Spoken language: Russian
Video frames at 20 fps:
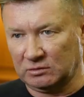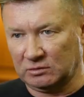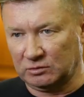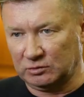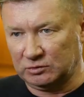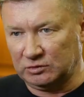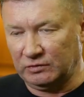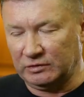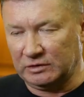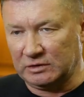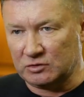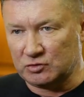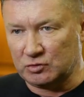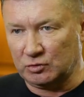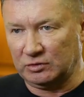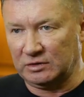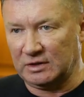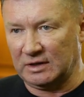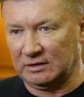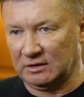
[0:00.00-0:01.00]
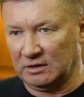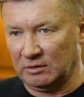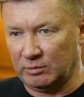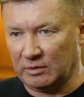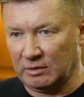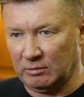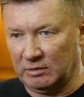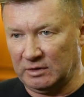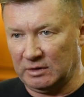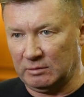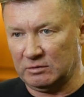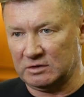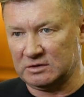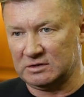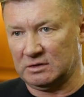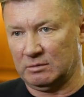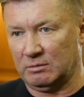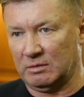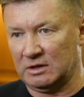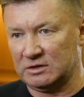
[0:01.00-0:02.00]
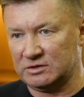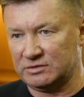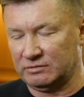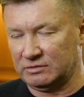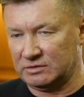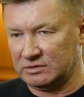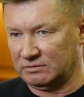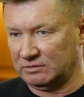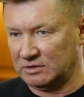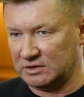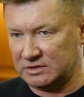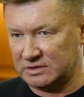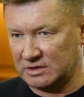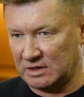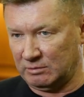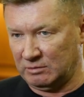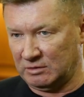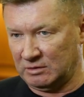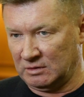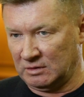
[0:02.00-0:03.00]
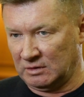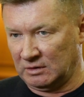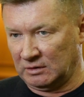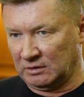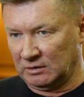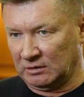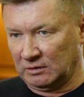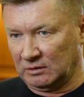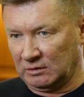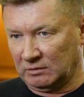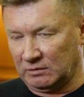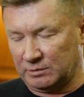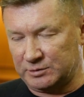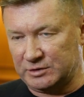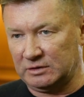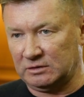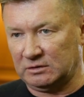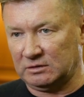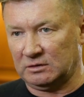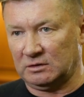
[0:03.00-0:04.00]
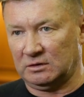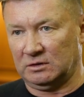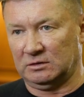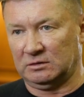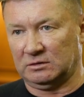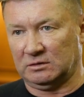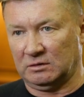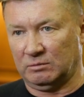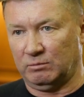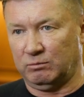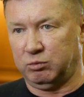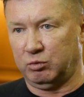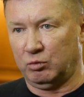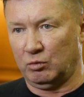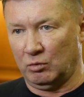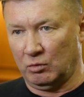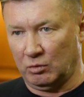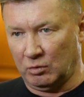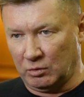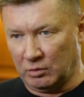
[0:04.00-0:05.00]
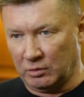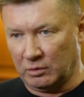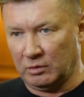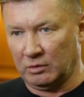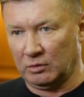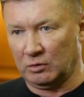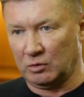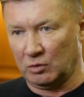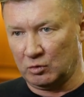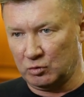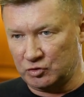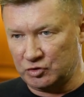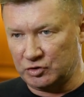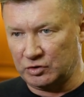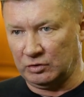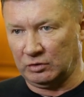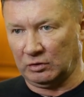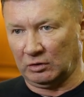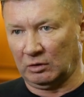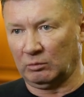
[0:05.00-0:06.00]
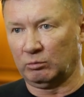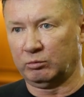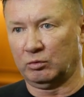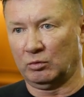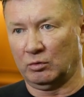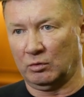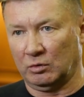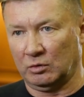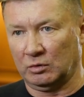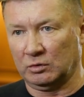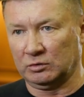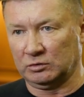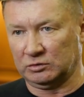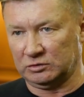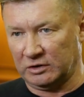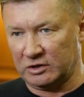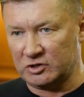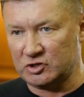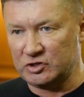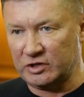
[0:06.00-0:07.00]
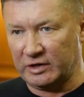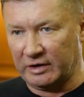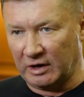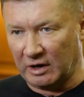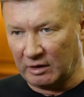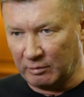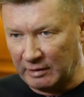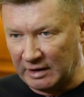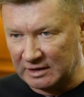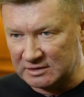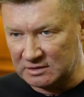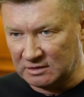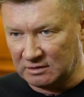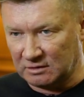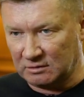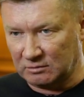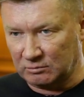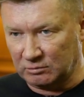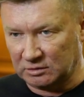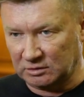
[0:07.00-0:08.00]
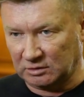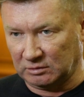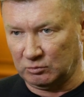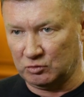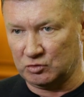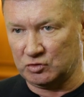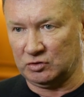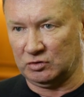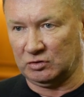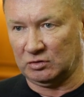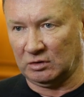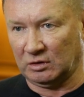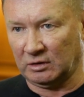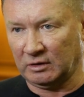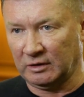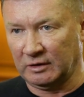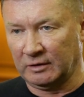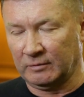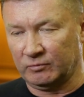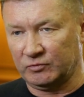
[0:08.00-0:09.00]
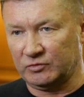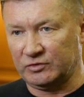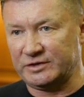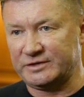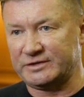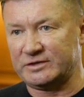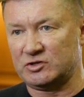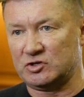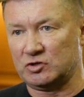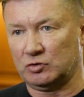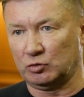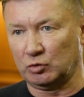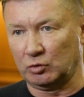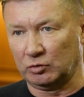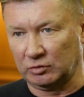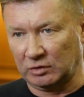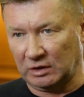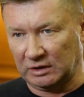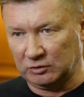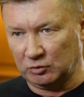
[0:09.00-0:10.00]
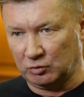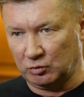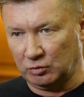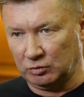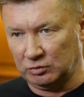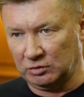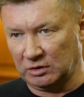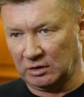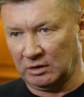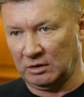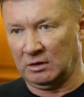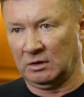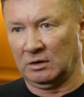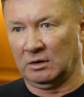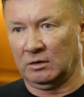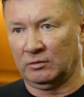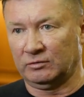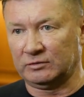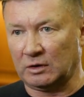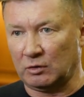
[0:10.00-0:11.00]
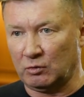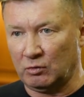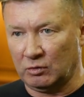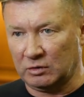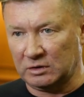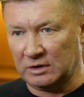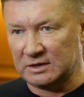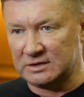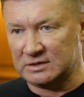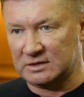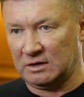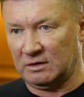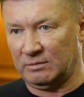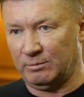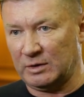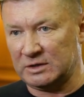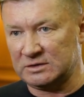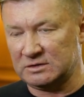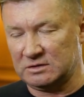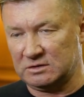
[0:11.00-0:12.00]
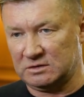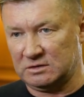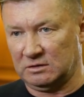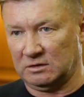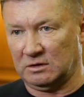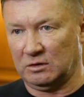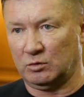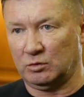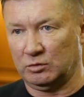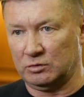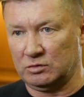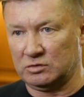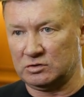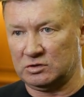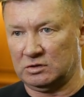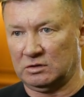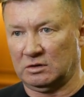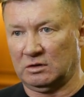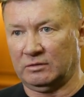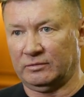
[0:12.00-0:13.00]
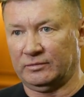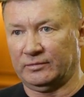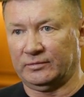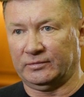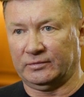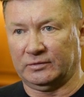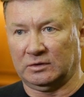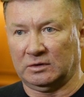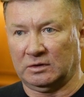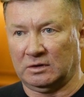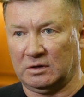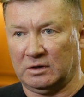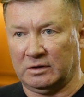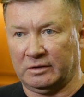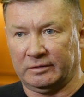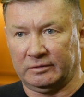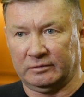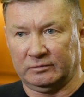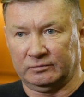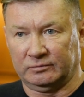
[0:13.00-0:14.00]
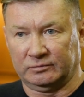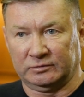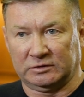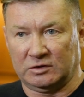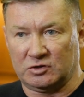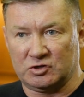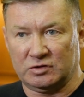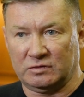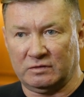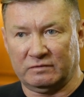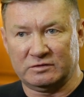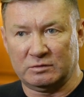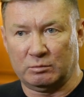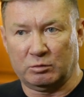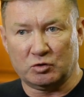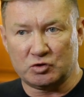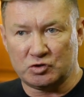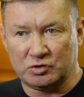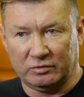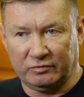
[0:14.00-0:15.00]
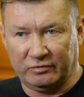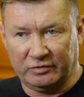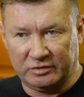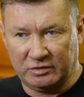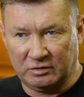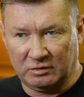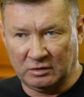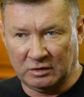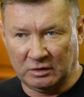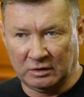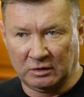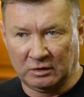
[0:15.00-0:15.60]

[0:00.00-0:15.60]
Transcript: удивительно, что данная проблема замалчивается властями. Вообще-то это по круче и по страшнее армянской, потому что тысячи тонн отхода второго класса опасности находятся в, в э, совершенно в заброшенном виде –